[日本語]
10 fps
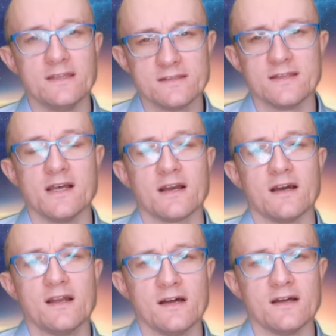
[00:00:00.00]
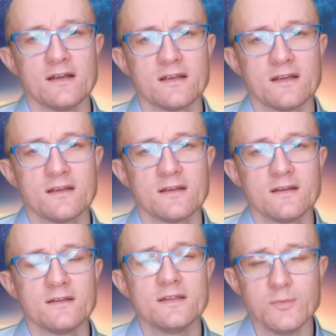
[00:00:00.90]
行っただから
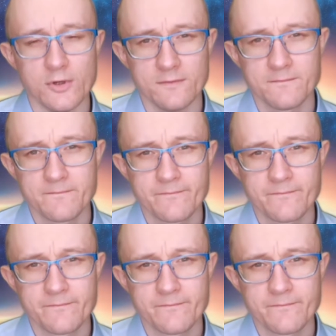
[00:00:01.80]
でも